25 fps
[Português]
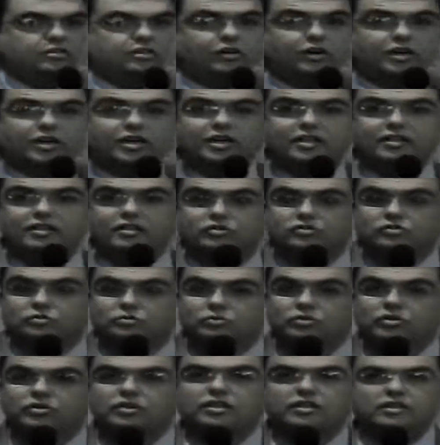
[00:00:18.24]
e eu agradeço
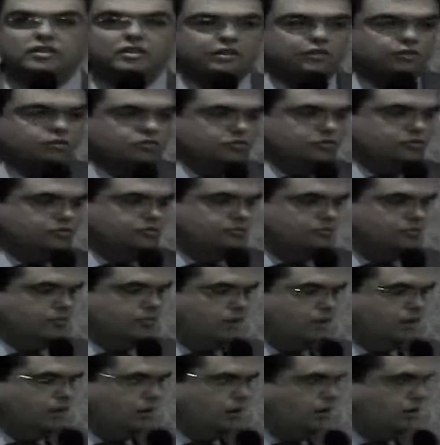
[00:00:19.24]
muito a Deus
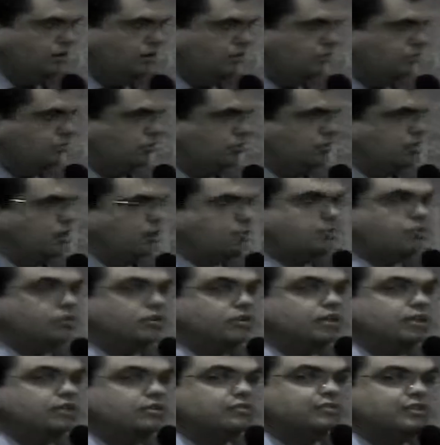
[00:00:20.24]
por estar
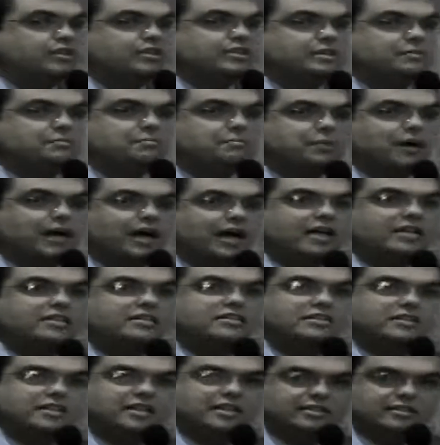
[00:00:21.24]
podendo fazer
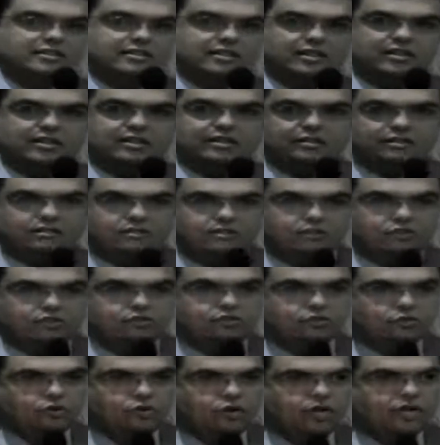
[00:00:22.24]
parte dessa
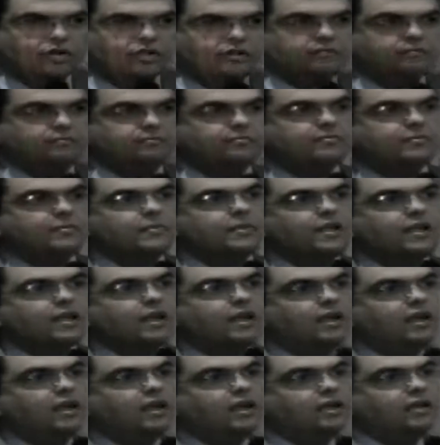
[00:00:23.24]
história,
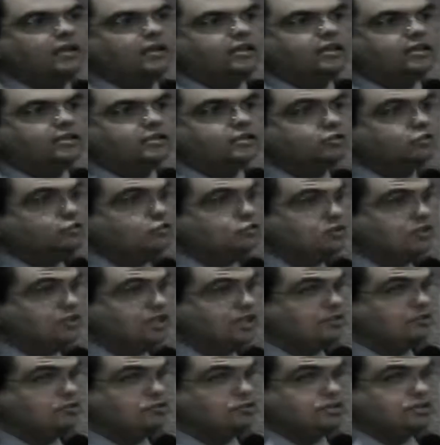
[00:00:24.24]
desses
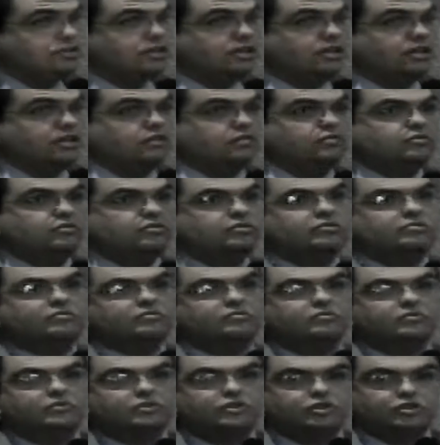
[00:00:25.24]
200 anos
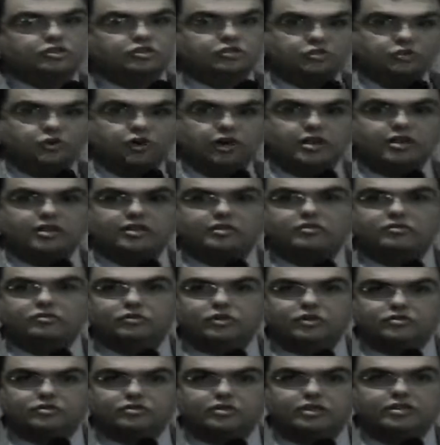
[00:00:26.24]
de história do
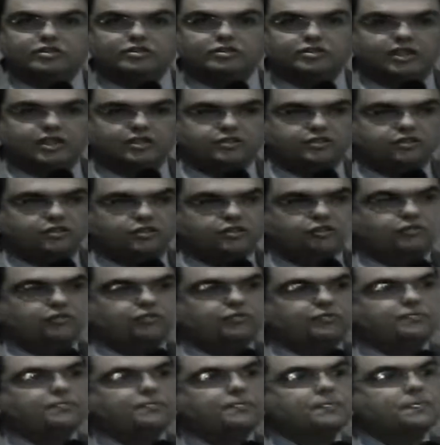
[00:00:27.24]
nosso legislativo.
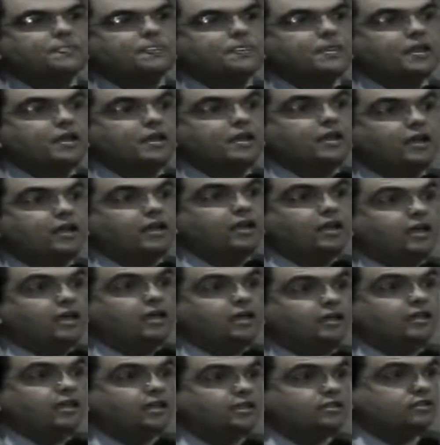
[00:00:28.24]

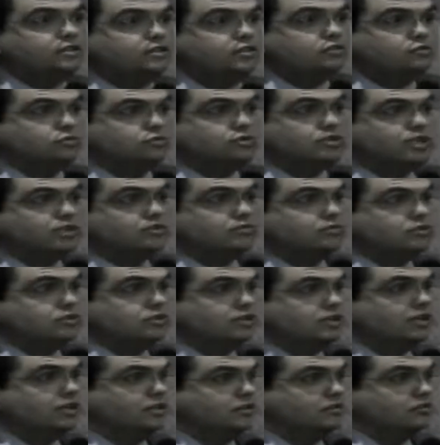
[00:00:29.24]
E nesses
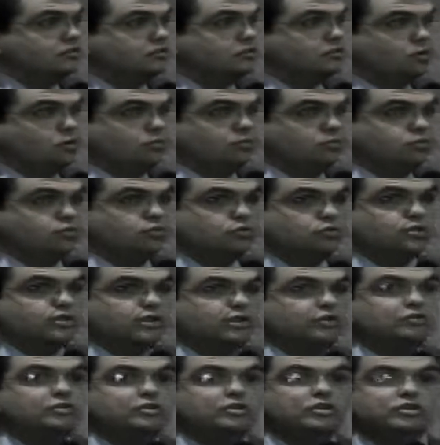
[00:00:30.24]
200 anos, como tudo
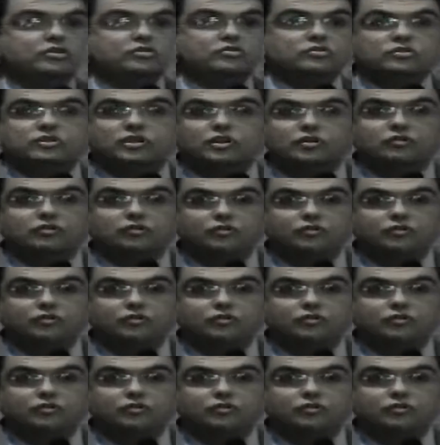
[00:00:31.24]
tem um início e tem um